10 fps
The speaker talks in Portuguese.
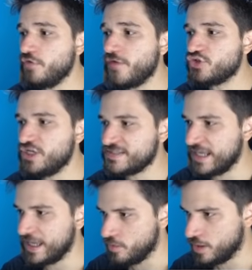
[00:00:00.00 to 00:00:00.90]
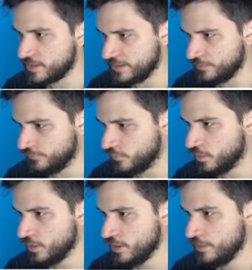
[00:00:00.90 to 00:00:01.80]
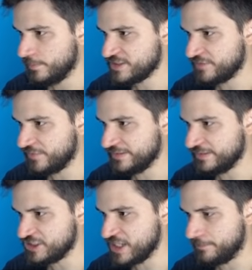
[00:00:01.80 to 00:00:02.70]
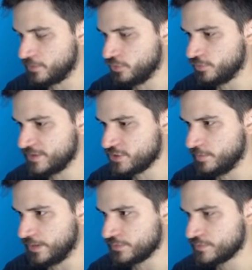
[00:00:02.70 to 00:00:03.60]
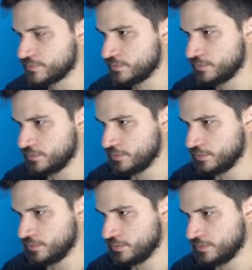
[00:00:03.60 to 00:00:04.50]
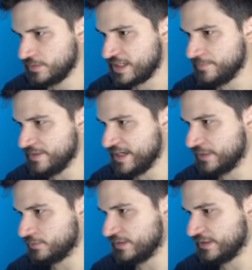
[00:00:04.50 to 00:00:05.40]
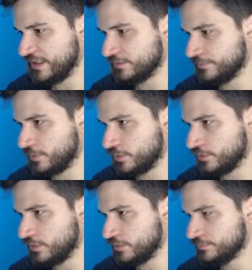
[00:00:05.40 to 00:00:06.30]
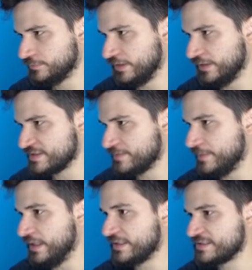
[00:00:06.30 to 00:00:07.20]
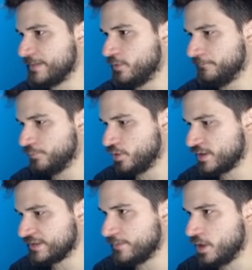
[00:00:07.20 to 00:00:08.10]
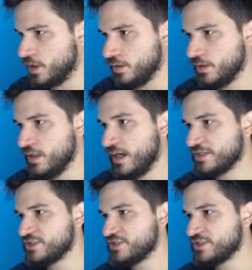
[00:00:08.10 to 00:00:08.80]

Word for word: vou utilizar agora, né? Não vou. Mas já vai deixar pronto mais ou menos. Encaminhado, tá ligado? Pronto, ó. Beleza, beleza, tá bom. Por hora tá bom. A